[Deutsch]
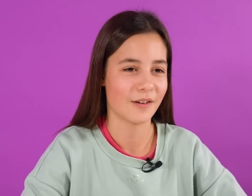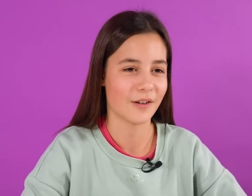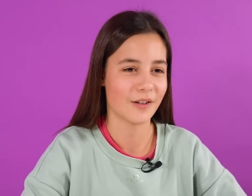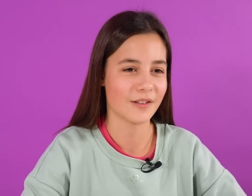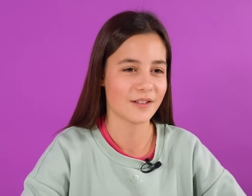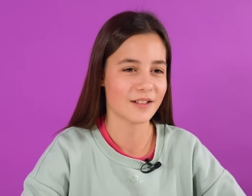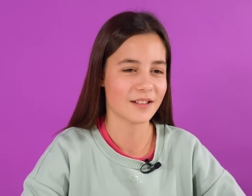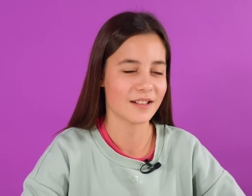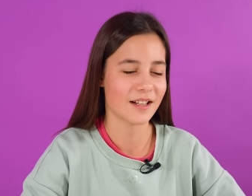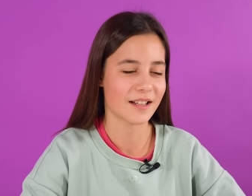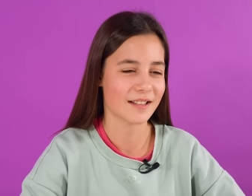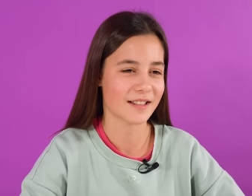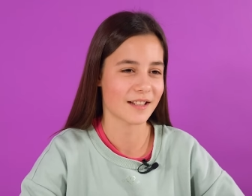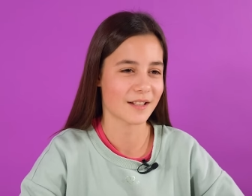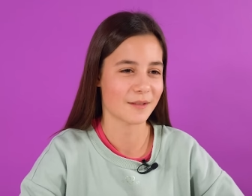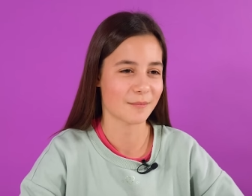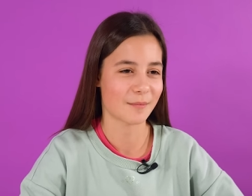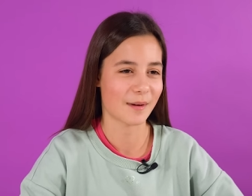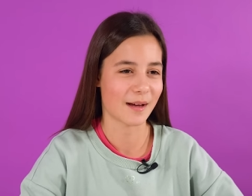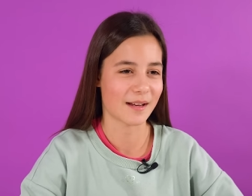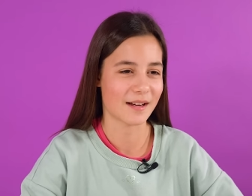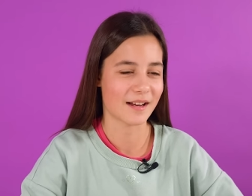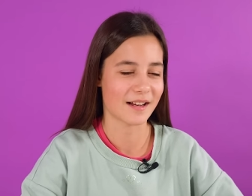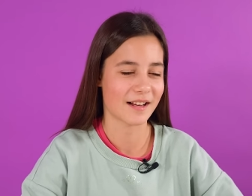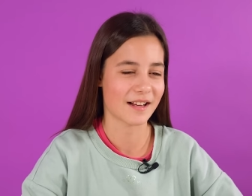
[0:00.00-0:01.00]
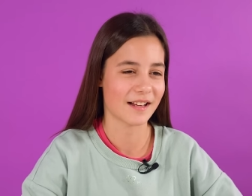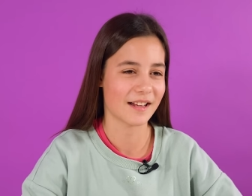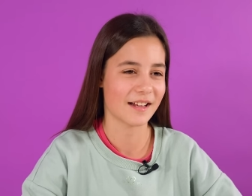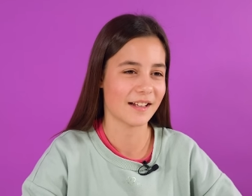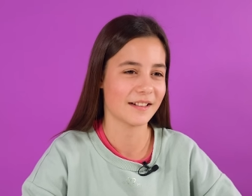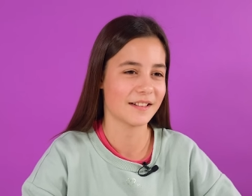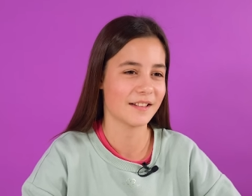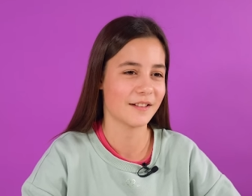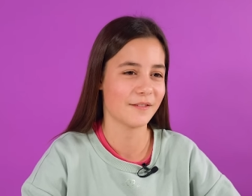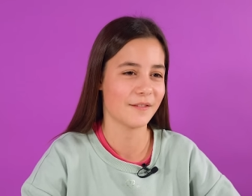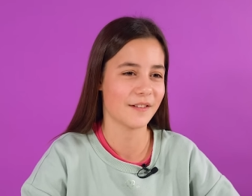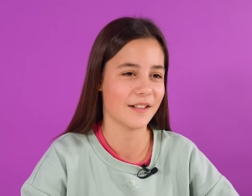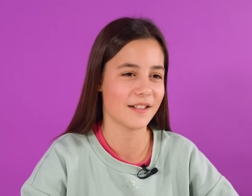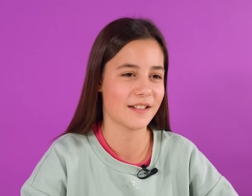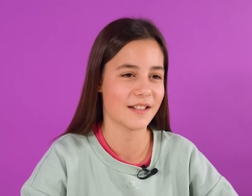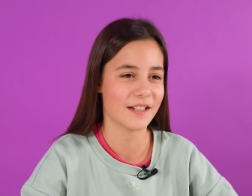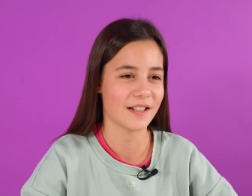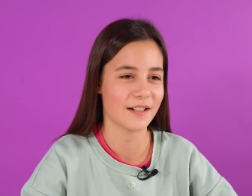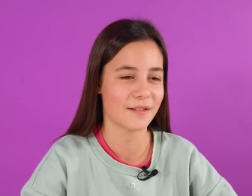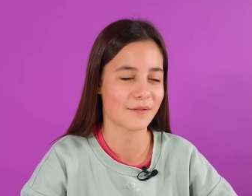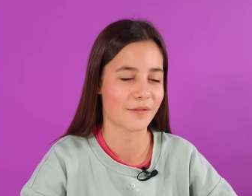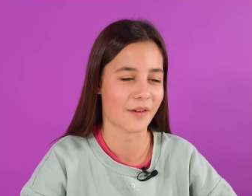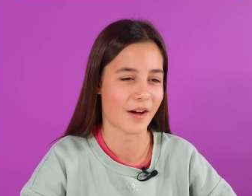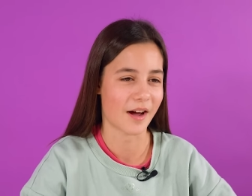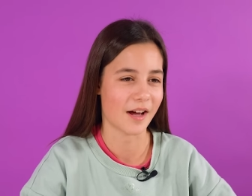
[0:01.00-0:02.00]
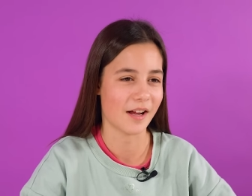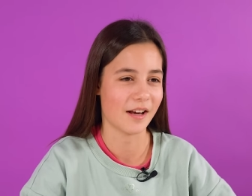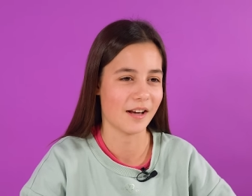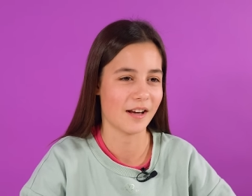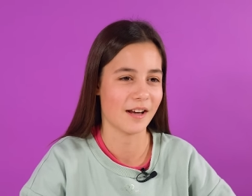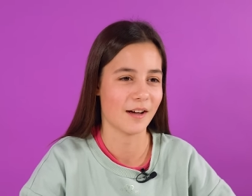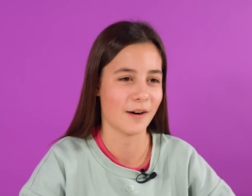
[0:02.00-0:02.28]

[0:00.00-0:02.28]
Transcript: Heute lasse ich meiner Kreativität freien